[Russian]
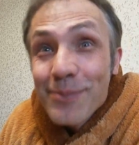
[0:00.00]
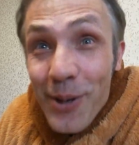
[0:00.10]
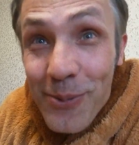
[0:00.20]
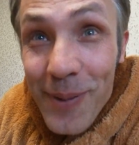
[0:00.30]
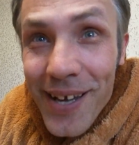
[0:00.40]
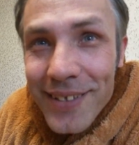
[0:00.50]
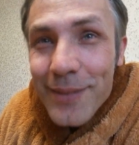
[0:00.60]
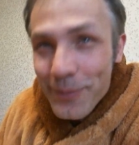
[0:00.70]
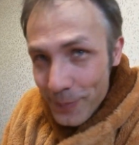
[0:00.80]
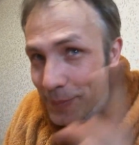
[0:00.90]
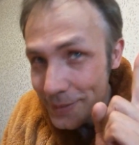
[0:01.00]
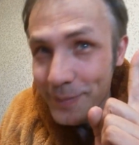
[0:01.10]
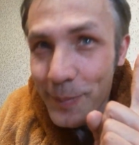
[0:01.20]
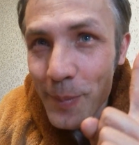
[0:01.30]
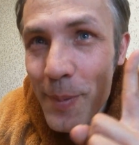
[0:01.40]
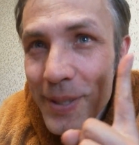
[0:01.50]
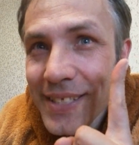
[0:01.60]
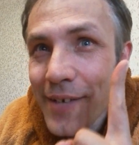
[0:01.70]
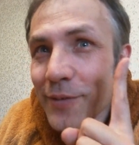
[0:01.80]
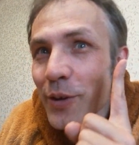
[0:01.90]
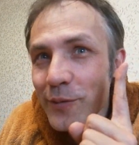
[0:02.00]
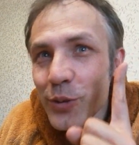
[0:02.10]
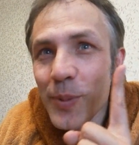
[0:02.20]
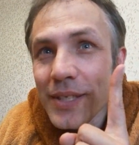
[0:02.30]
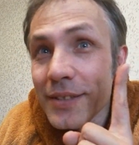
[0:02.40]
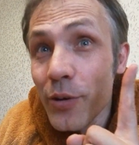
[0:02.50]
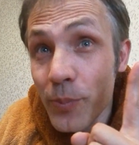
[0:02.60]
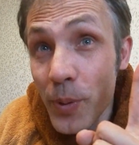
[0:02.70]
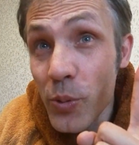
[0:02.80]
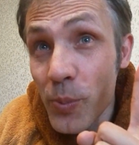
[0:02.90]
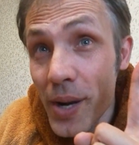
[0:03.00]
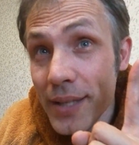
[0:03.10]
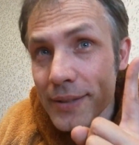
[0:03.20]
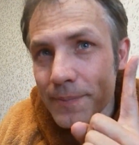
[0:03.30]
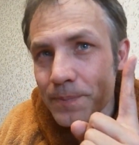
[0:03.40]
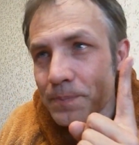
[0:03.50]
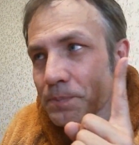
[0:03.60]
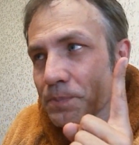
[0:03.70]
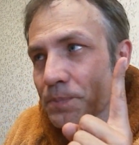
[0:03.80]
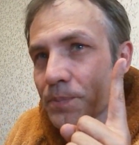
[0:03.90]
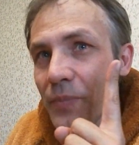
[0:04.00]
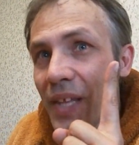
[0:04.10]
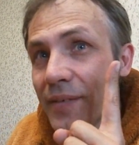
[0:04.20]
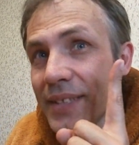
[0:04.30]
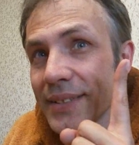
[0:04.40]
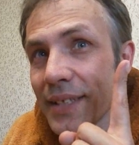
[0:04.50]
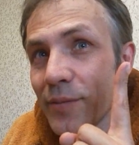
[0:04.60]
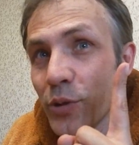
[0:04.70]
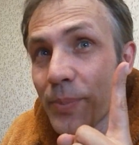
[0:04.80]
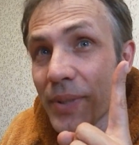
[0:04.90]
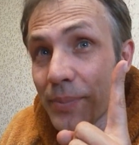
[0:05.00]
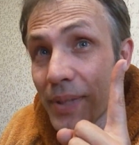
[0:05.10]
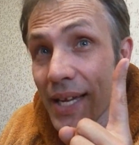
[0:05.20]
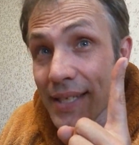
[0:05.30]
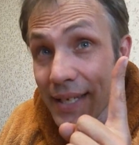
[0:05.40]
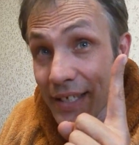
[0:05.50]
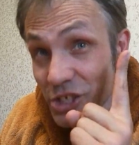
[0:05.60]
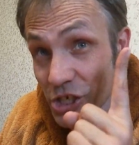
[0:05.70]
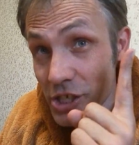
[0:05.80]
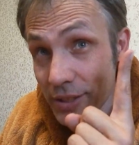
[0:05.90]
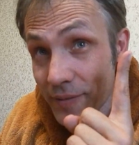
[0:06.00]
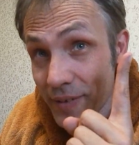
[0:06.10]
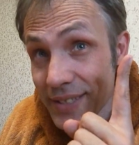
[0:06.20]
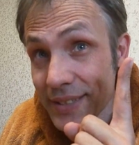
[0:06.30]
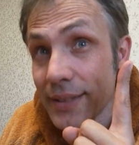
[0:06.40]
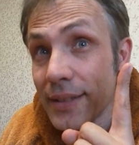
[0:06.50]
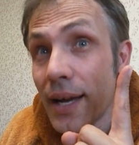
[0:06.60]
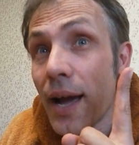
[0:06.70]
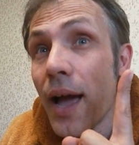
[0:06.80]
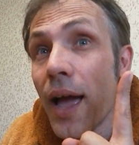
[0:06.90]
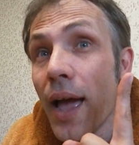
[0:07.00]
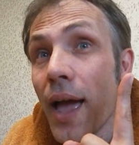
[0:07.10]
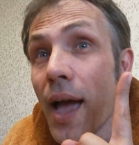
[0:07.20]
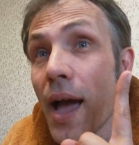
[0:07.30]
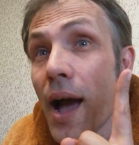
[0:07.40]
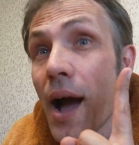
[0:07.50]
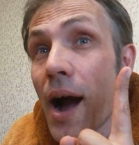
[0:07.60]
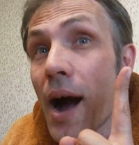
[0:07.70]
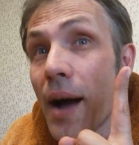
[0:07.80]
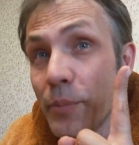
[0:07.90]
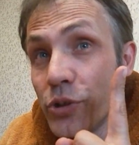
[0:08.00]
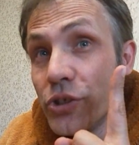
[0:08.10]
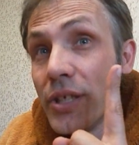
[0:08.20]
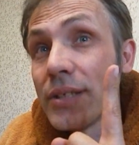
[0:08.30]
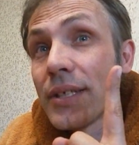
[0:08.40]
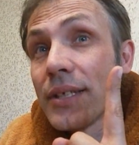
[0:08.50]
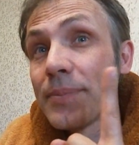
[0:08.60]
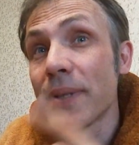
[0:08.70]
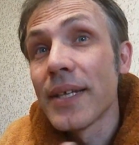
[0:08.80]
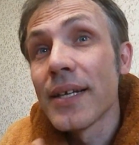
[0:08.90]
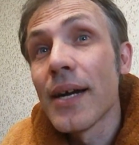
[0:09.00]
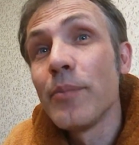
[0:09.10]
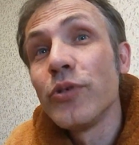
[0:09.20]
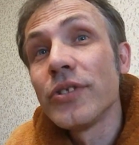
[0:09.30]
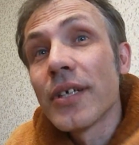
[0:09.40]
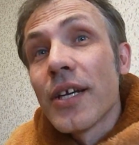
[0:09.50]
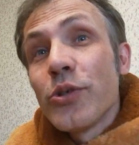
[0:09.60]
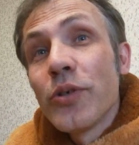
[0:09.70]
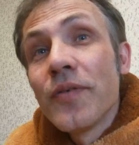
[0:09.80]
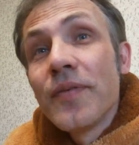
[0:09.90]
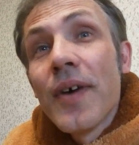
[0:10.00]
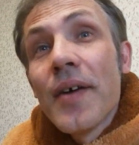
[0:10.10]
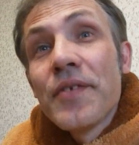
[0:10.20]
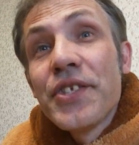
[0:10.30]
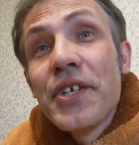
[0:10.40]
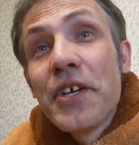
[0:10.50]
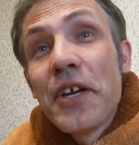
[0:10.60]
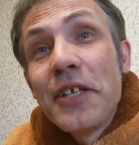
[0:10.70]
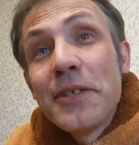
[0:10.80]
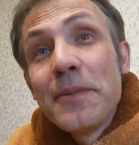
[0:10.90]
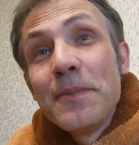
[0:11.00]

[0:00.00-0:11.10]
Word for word: покупает, вы представьте, вы только вдумайтесь, он покупает все заводы, предприятия Shell а в России, да, а бюджет э, Спартака будет сокращен в 2-4 раза.